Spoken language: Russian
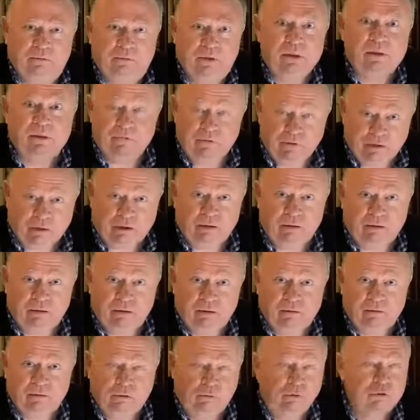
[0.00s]
и свергли,
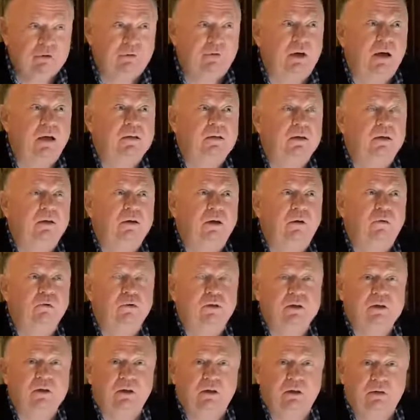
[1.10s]
и люди выходили на
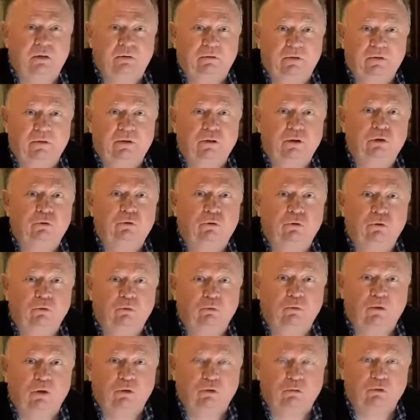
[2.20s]
улицы, радовались, никто не
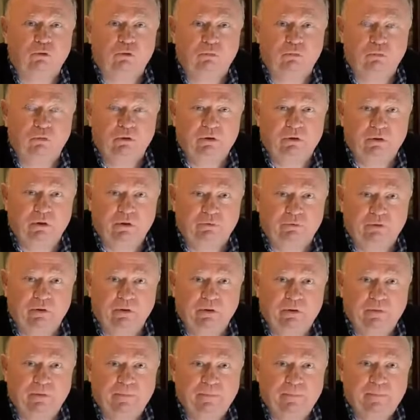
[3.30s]
думал о том, что будет завтра.
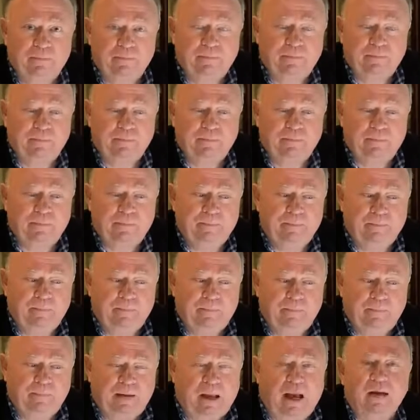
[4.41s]

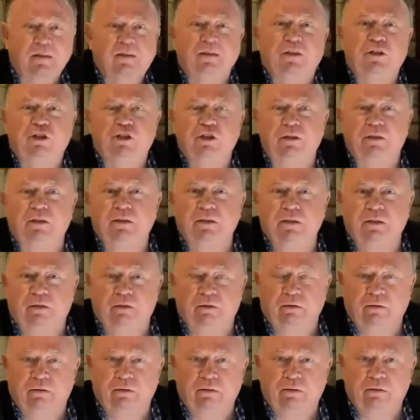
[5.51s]

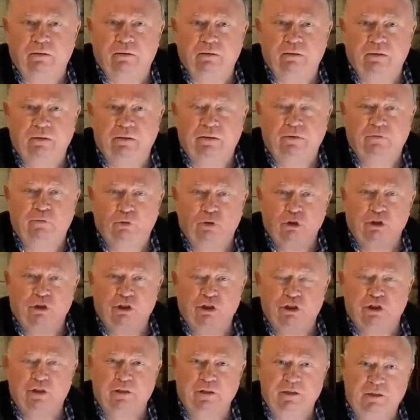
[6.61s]
Осточертел
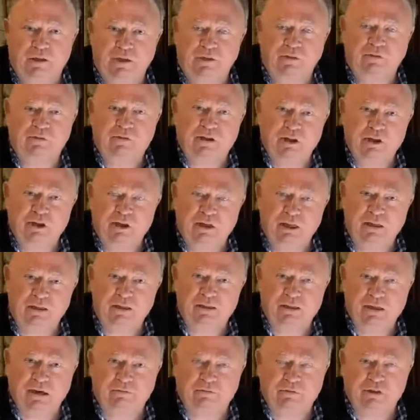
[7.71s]
Сегодняшний день важнее
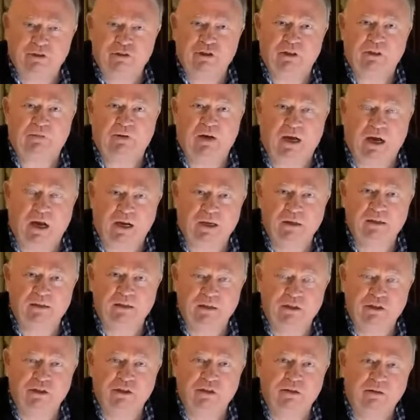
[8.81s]
завтрашнего.
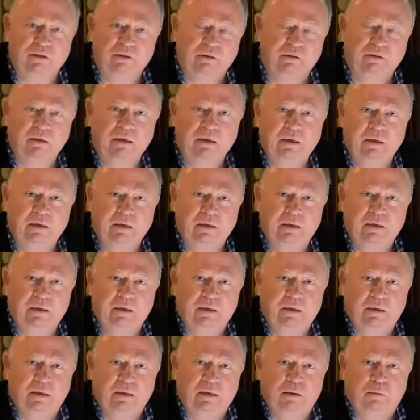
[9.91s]
чертел?
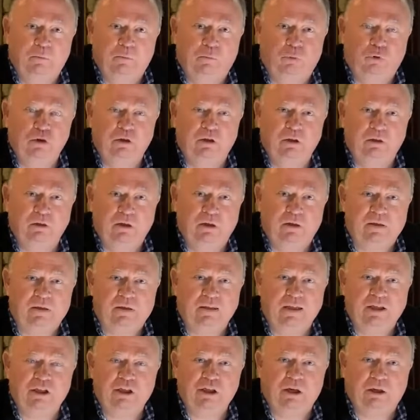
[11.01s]
Путин
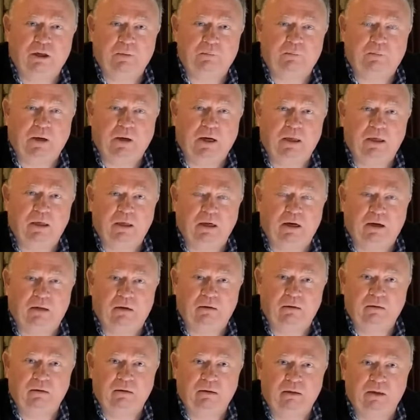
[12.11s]
сначала
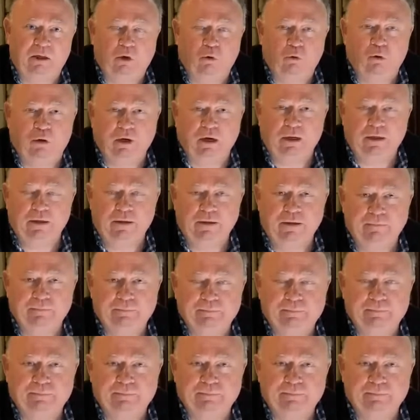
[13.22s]
проиграл на Украине.